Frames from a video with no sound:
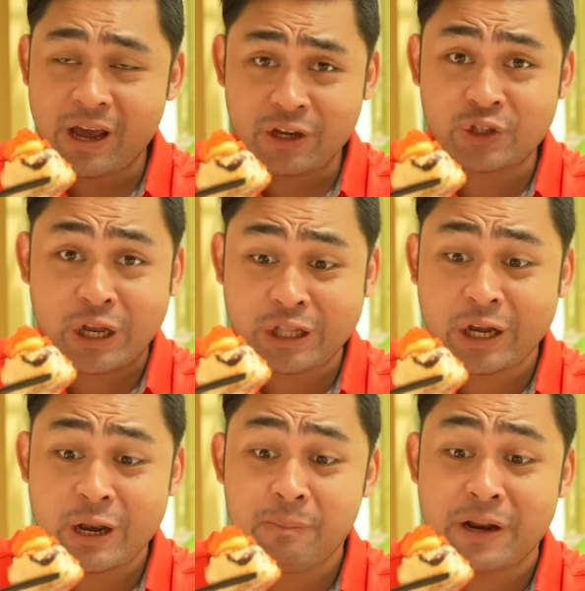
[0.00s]

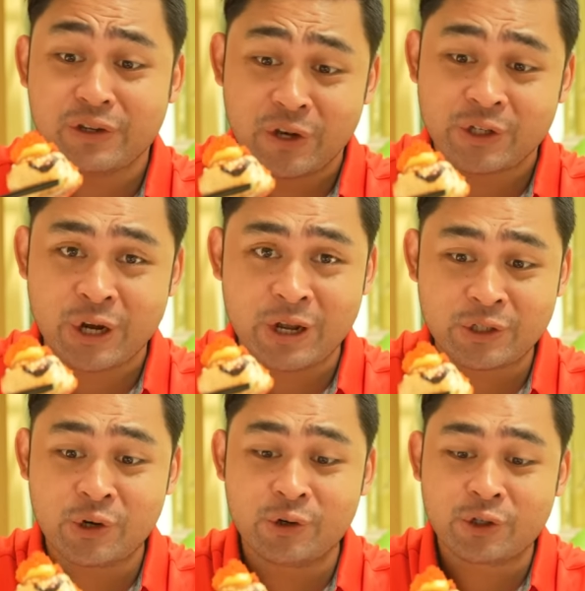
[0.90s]
Aesthetically pleasing siya.
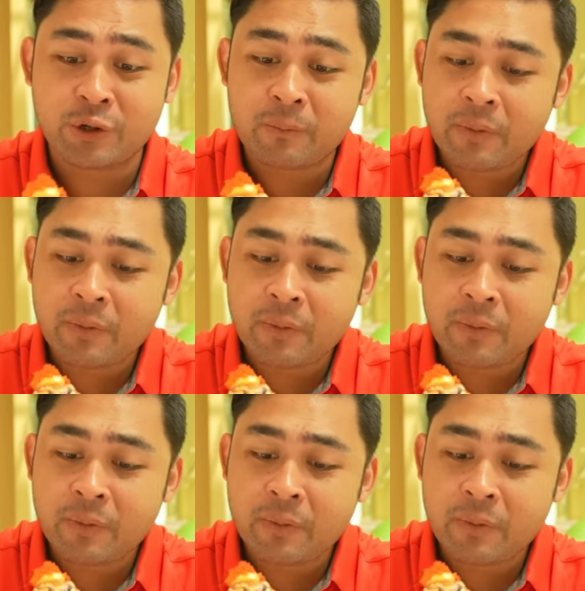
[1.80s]
Cheers!